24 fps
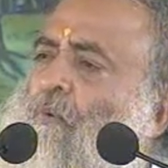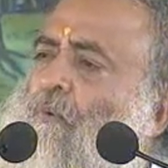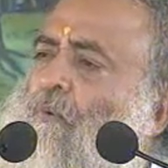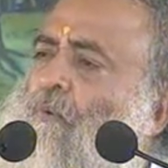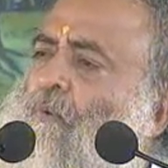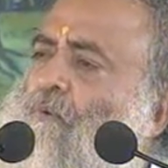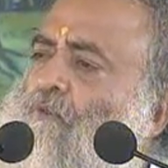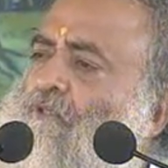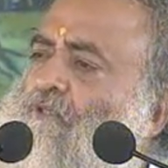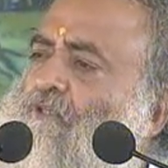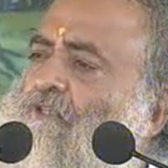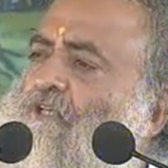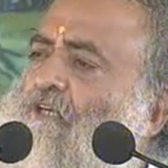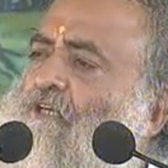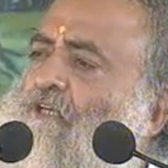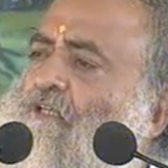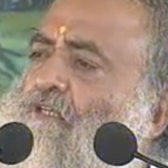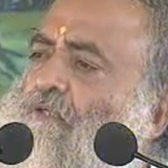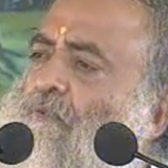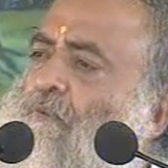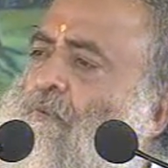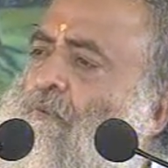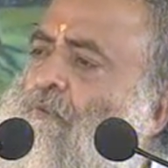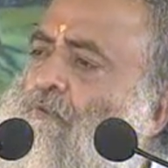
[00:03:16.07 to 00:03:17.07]
खोजते
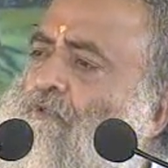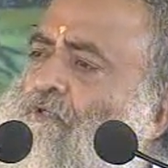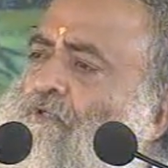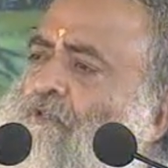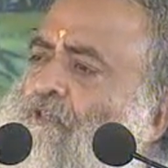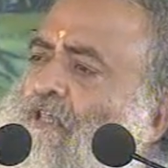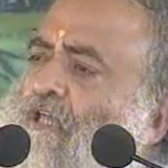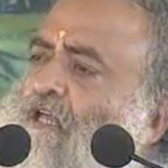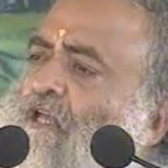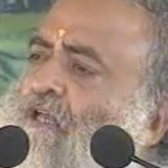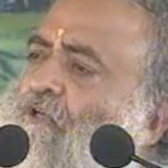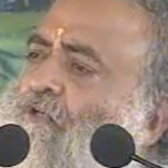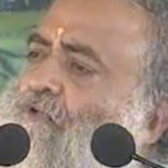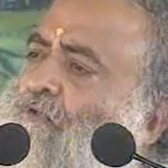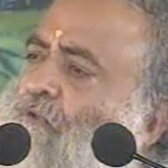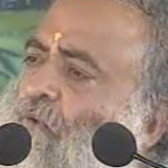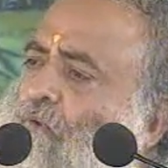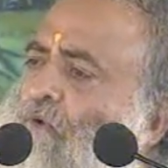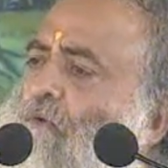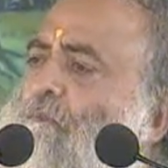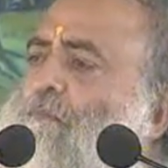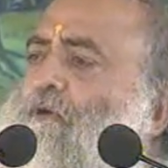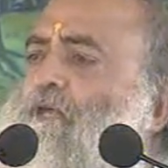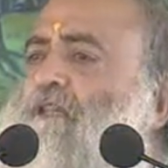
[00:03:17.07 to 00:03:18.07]
खोजते
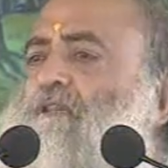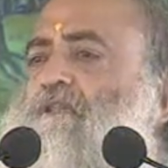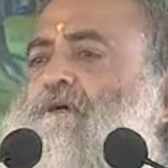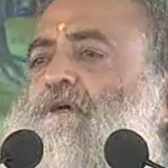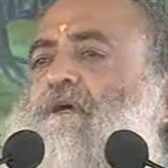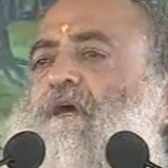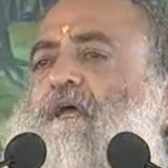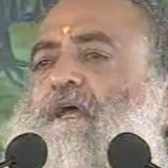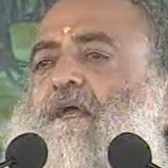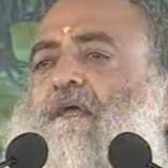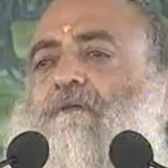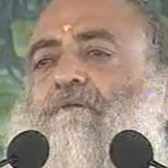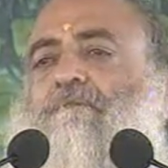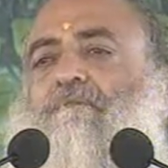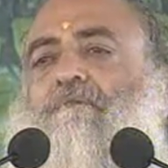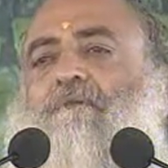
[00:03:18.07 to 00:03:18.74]
युग बीत गए